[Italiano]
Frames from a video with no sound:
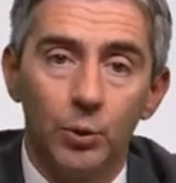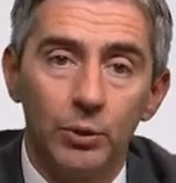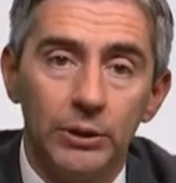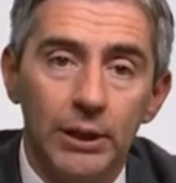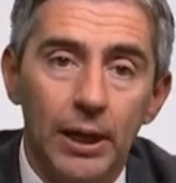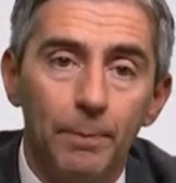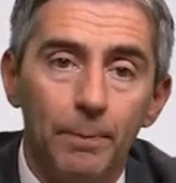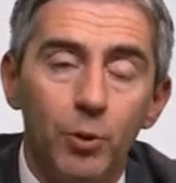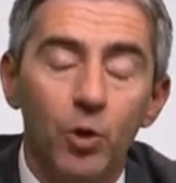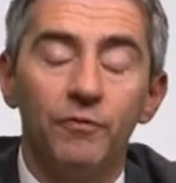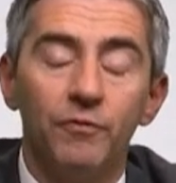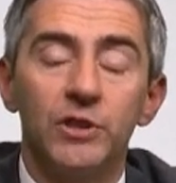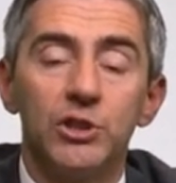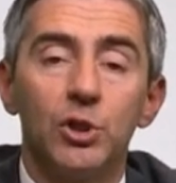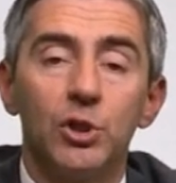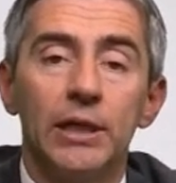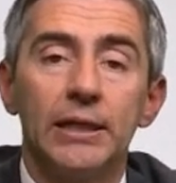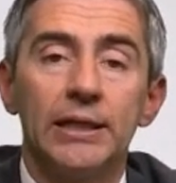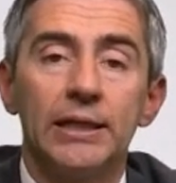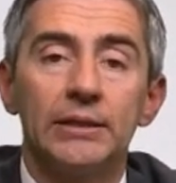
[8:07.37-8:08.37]
quindi la
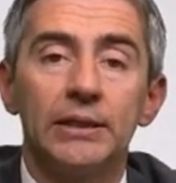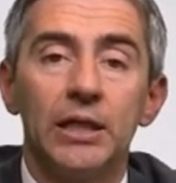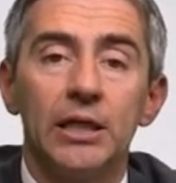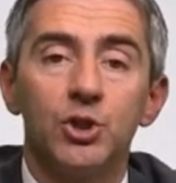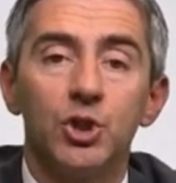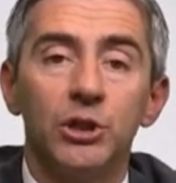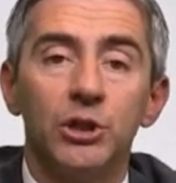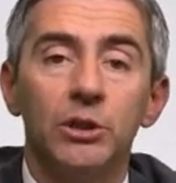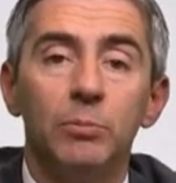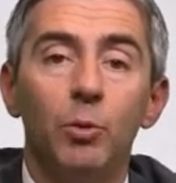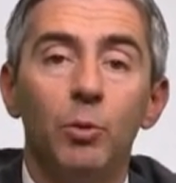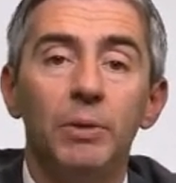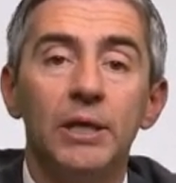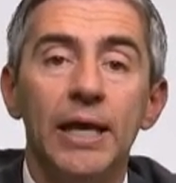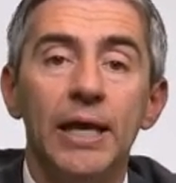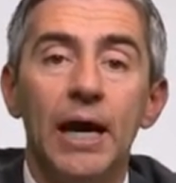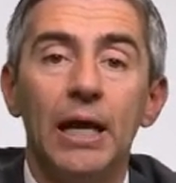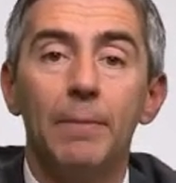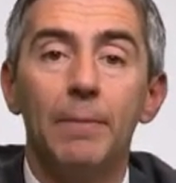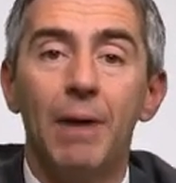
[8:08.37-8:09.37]
professionalità dell'agente
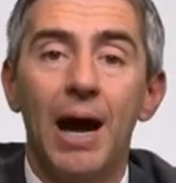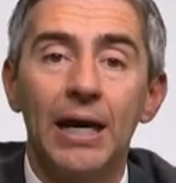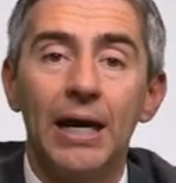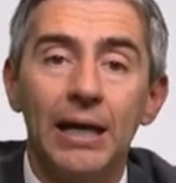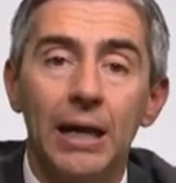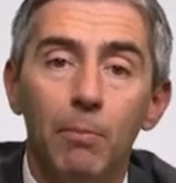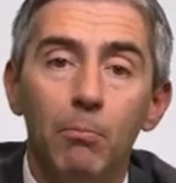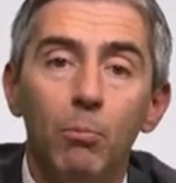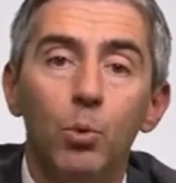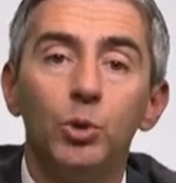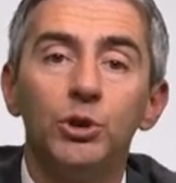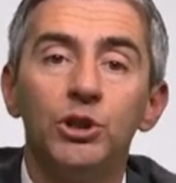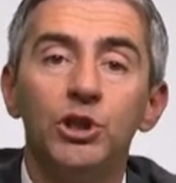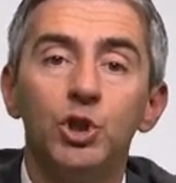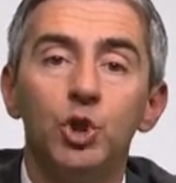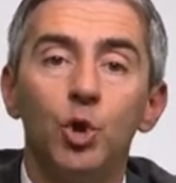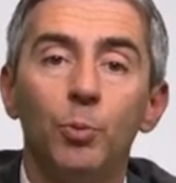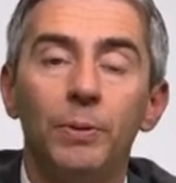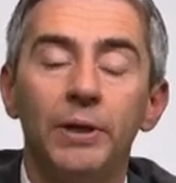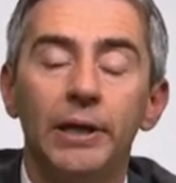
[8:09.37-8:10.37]
immobiliare ma anche la
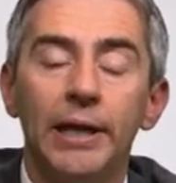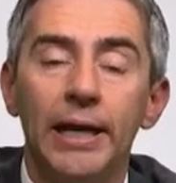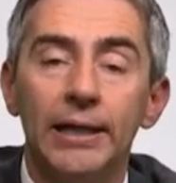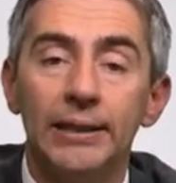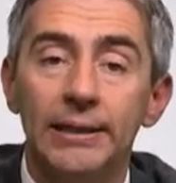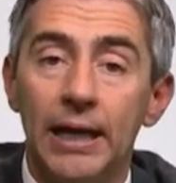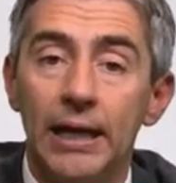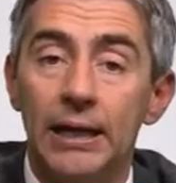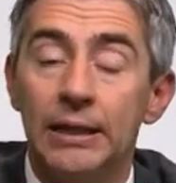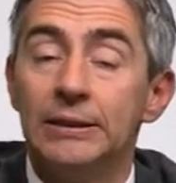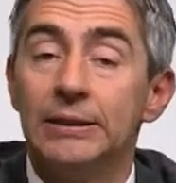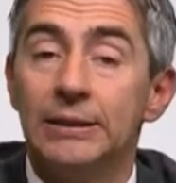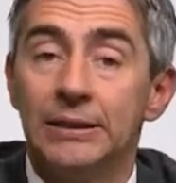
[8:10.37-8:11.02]
multidisciplinarità